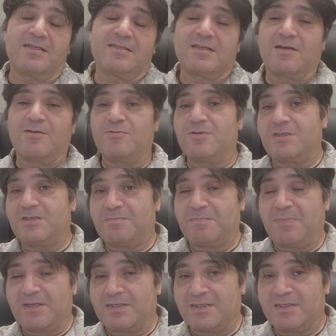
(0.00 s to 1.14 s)
Заходите
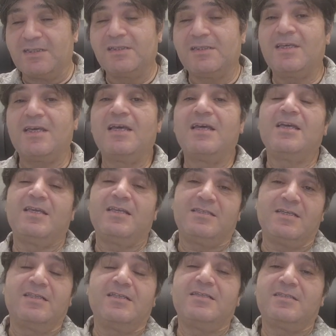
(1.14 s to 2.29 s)
по ссылке и
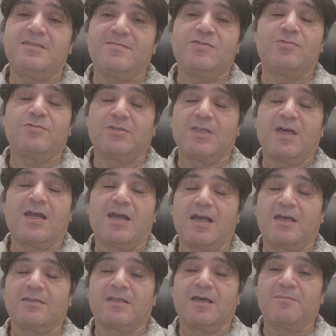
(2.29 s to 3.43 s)
делайте все так,
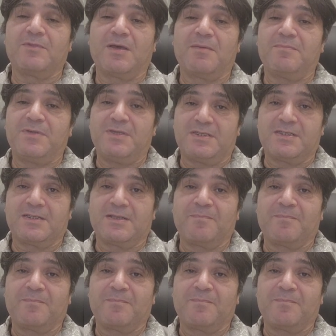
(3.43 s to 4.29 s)
как там написано.